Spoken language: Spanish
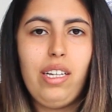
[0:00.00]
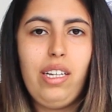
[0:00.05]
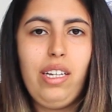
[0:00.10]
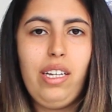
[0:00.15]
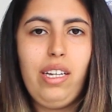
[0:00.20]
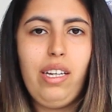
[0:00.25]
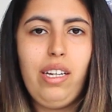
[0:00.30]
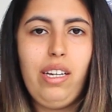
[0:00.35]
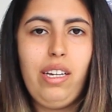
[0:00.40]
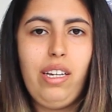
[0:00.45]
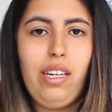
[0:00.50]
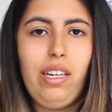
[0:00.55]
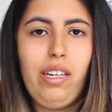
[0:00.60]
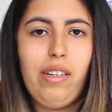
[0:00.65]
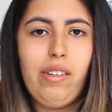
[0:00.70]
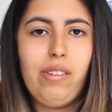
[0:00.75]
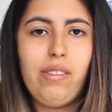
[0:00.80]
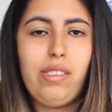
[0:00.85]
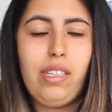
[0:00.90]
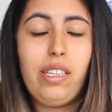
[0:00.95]

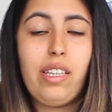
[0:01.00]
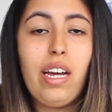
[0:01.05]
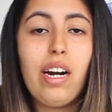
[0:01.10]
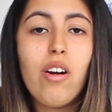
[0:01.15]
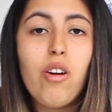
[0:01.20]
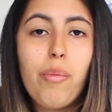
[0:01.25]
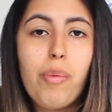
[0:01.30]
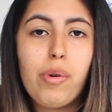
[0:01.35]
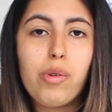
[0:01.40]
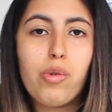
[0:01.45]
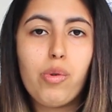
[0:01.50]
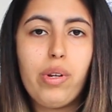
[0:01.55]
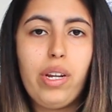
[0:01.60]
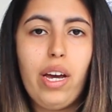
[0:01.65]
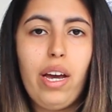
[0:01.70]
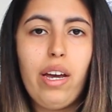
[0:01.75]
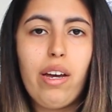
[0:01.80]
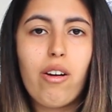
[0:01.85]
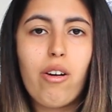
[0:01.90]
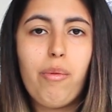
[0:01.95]
y si tienen
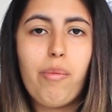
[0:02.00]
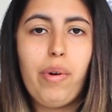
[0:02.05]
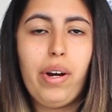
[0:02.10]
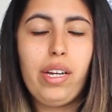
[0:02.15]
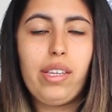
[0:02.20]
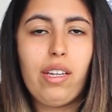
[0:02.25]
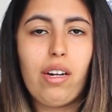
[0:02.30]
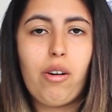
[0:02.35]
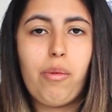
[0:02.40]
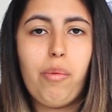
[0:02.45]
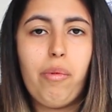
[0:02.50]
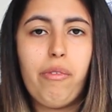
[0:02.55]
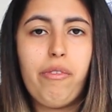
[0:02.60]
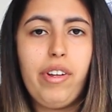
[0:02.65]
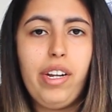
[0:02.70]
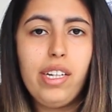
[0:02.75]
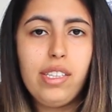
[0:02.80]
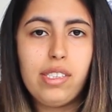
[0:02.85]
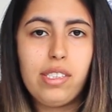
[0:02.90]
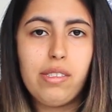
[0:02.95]
oportunidades como esta, como
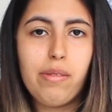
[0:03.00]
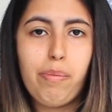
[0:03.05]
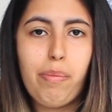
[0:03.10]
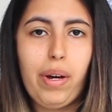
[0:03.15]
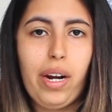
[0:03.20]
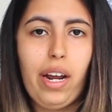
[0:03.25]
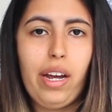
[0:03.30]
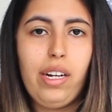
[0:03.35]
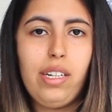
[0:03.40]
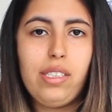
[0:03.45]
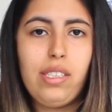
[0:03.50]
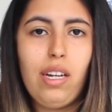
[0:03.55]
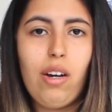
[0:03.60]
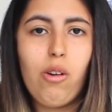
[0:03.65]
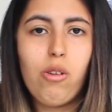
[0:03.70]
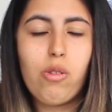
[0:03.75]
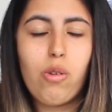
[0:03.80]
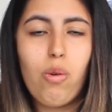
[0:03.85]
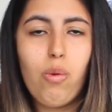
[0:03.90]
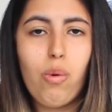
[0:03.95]
Bridge, para irse a
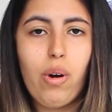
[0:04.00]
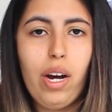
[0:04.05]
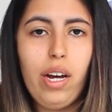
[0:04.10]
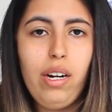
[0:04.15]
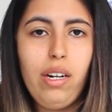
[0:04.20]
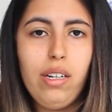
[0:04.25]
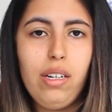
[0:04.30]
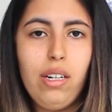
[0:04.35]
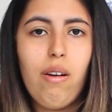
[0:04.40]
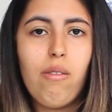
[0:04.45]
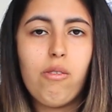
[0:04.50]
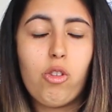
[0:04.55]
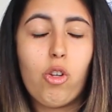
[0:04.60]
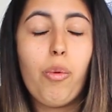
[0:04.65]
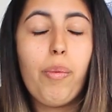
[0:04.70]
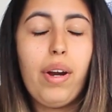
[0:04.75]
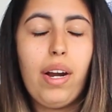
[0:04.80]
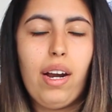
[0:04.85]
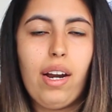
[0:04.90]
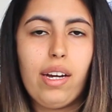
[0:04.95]
otro lugar,
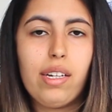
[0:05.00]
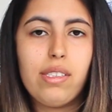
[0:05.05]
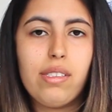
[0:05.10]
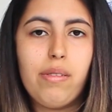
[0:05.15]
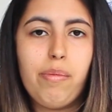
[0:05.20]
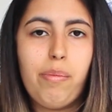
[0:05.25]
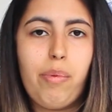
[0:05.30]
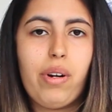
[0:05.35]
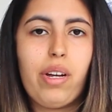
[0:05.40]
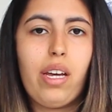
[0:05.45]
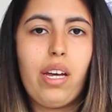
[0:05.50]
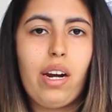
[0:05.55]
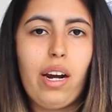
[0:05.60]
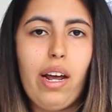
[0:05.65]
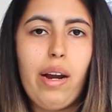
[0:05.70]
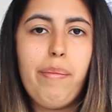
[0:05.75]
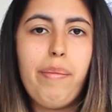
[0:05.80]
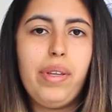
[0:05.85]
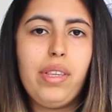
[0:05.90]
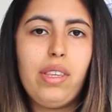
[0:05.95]
tómenlas, porque
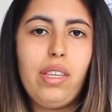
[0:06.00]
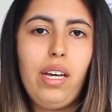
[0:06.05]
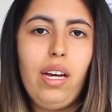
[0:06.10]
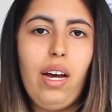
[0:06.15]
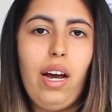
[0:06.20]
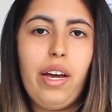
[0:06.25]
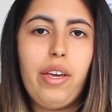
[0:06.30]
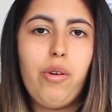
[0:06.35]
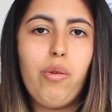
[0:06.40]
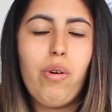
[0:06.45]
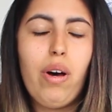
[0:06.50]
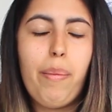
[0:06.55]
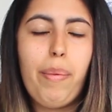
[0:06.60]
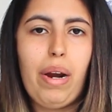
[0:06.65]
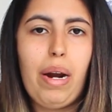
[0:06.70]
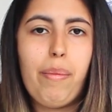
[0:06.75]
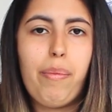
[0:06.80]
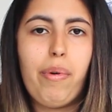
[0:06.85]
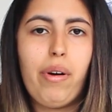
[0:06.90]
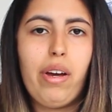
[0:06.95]
realmente ayuda
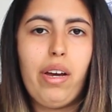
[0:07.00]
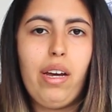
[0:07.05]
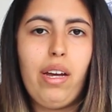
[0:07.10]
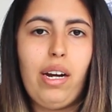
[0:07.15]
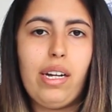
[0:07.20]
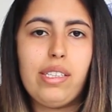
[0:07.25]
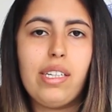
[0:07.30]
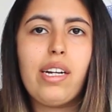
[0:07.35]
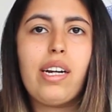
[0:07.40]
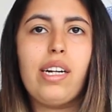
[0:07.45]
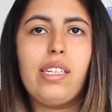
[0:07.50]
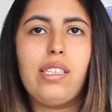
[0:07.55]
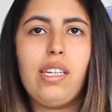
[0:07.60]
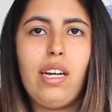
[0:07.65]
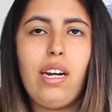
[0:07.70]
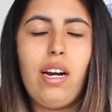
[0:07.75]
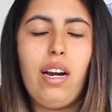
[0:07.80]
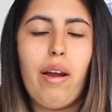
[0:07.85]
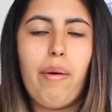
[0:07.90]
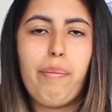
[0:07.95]
para poder hacer
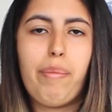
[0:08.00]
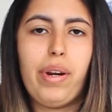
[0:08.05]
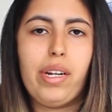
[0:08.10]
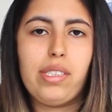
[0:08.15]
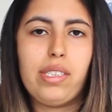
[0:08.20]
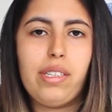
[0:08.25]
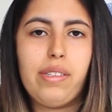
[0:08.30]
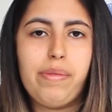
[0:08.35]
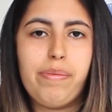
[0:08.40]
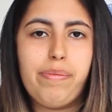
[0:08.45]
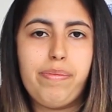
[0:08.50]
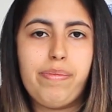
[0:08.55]
crecer la empresa.